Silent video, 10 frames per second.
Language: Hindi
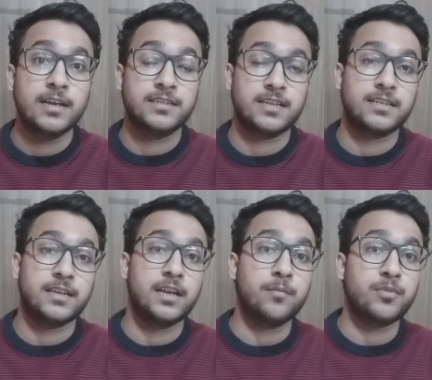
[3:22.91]
जैसे
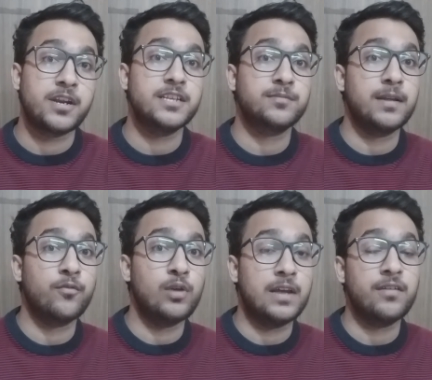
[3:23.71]
कि हम ट्रीज में
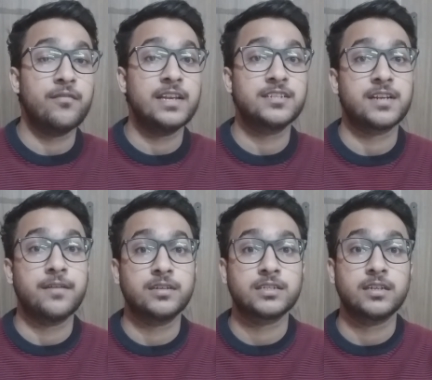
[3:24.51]
वो लेवल वाइज
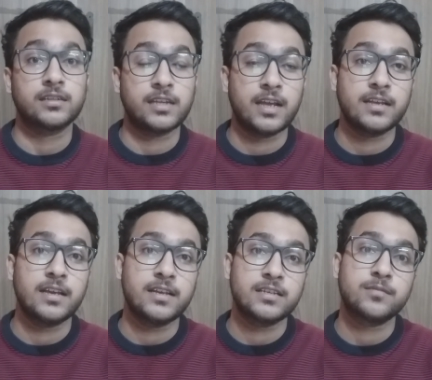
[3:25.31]
ट्रैवर्स करते हैं या
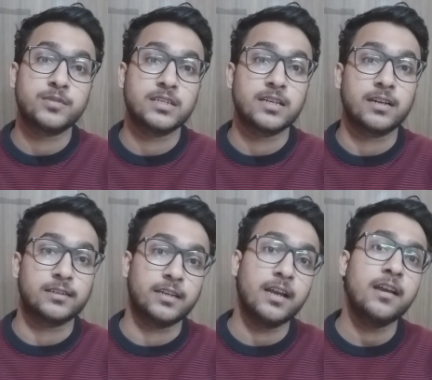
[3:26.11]
ये सब चीज़ें
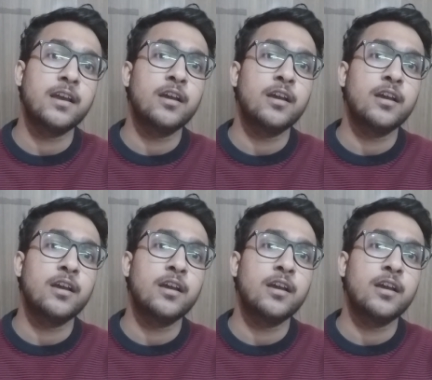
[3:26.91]
करते हैं